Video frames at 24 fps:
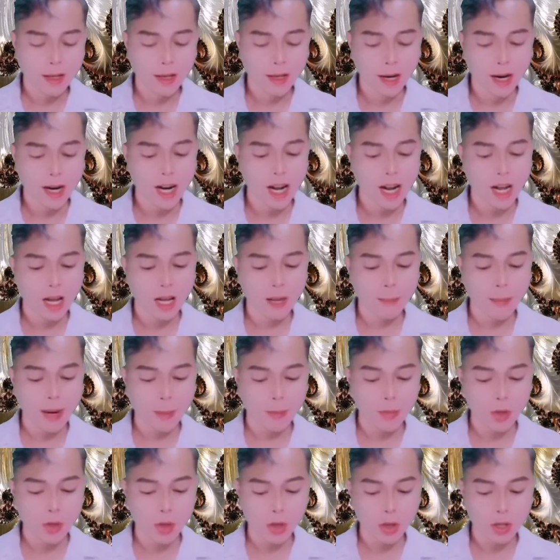xong
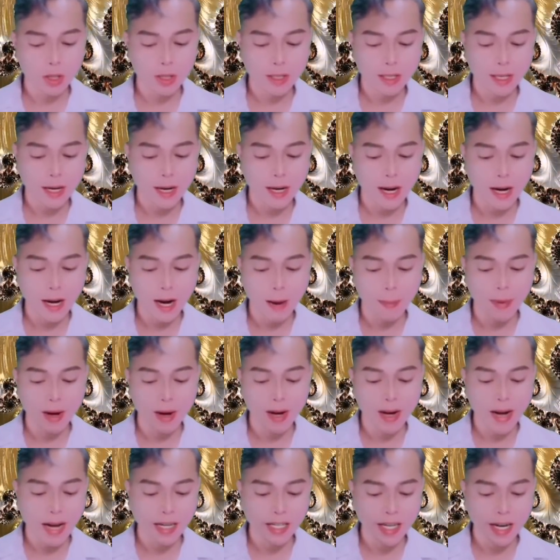cũng không có nằm xuống ngay,